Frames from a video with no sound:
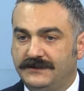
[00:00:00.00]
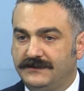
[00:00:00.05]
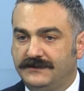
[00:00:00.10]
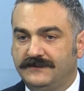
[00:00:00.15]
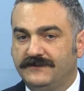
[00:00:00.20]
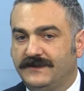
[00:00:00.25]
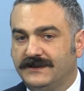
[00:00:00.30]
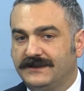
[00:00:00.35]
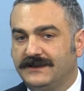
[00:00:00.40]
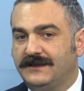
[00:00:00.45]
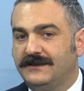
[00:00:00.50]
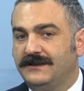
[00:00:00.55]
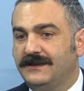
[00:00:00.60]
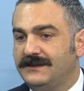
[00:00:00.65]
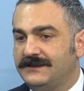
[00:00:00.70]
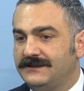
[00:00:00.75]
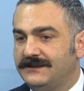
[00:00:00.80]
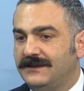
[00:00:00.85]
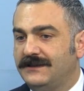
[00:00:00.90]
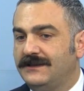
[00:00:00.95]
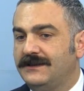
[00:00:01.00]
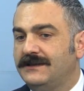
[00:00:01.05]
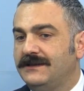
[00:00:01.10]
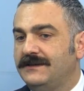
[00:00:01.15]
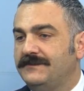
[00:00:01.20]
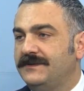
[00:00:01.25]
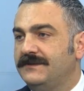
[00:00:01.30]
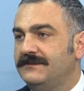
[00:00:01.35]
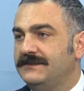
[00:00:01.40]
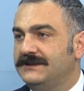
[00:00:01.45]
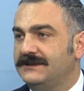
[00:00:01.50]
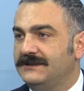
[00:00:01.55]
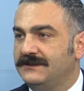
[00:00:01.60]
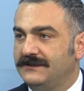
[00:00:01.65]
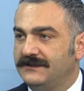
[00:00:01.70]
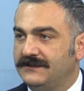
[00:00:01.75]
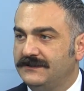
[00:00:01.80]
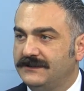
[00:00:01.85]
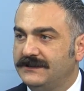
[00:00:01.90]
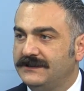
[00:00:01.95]
vatandaşlarla yapılmış,
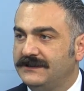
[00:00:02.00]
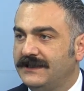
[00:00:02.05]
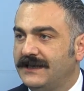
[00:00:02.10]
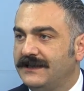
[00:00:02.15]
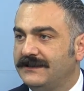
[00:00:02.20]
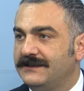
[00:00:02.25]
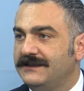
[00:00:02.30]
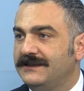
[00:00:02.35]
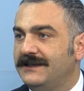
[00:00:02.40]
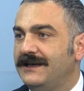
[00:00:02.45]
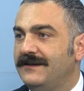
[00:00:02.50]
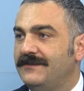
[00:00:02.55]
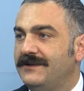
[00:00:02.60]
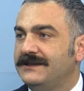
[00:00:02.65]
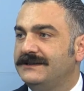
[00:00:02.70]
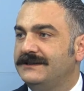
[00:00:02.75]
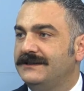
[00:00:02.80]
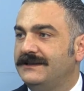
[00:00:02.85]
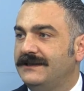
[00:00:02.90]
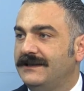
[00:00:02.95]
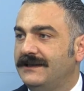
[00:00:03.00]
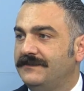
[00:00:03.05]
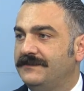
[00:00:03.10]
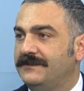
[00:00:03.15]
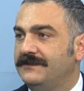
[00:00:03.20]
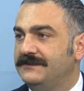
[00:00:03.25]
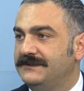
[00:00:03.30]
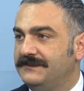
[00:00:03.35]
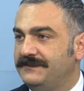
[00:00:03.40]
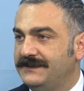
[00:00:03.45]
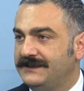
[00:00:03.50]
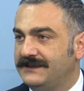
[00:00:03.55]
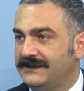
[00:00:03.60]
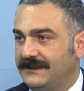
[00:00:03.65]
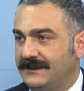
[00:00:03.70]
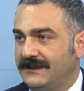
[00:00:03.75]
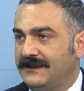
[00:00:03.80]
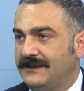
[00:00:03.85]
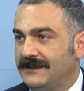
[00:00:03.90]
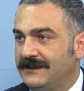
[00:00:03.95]
kentin diğer birleşimlerine yapılmış bir
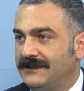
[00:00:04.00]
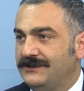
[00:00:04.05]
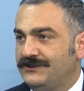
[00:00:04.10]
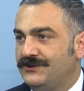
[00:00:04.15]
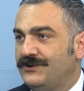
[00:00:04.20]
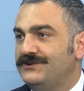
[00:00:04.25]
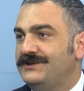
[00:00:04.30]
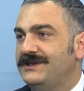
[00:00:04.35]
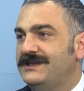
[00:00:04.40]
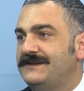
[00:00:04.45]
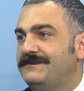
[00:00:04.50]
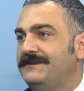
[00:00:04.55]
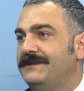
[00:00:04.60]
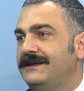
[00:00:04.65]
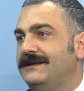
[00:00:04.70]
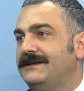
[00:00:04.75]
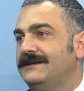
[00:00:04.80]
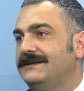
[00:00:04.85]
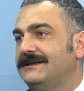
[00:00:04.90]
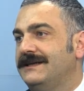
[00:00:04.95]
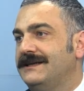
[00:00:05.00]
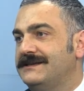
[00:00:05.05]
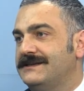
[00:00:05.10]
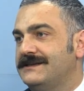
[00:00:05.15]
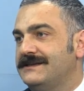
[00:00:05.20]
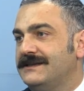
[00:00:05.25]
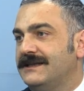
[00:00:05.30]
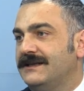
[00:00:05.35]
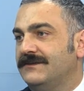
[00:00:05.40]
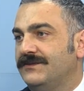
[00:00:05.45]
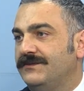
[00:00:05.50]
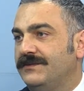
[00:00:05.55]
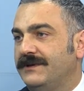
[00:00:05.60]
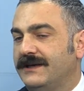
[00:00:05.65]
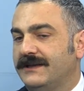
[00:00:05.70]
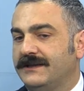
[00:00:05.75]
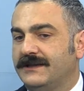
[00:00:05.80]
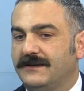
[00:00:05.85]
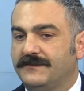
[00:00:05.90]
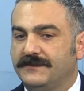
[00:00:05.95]
sözleşmedir aslında bu bir
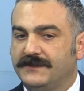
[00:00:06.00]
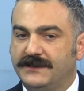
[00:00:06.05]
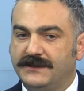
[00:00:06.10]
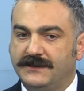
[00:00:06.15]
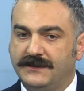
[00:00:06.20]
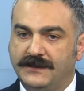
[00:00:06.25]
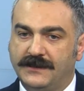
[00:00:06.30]
anlamda.